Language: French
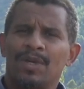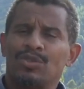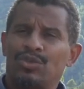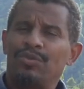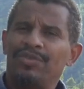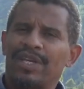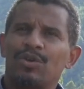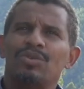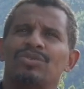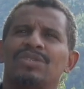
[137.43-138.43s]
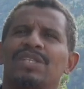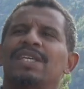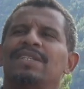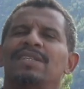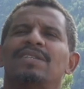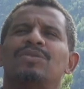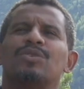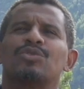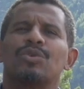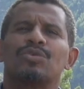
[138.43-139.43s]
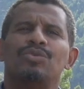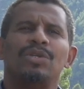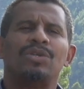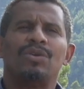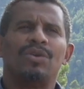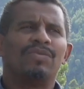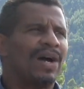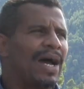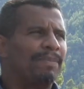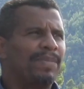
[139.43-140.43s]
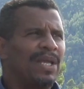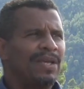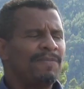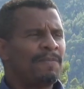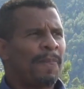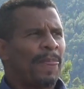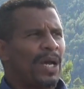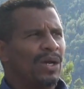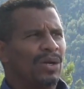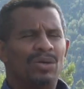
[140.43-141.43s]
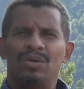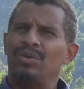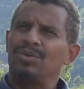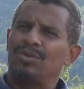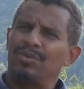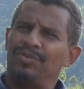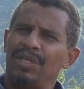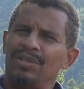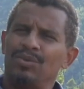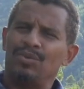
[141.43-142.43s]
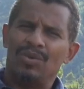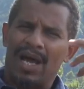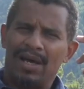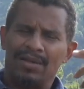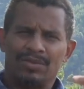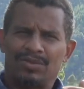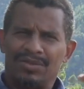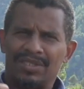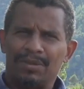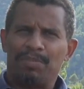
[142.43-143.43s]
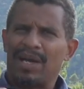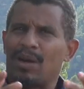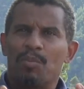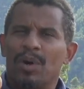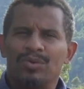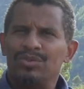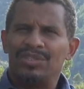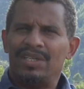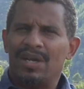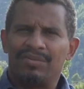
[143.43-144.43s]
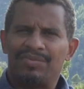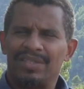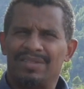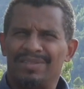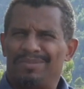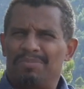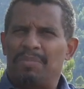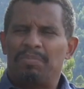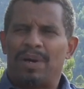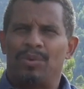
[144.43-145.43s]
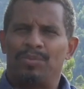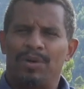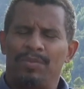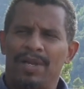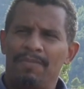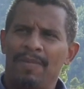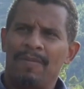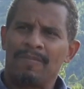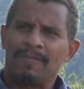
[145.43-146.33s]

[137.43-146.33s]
ce virus qui existe aujourd'hui, que l'on va appeler euh, le Covid, ou là, je ne sais pas comment on le dit, en fait, ce n'est même pas mon problème,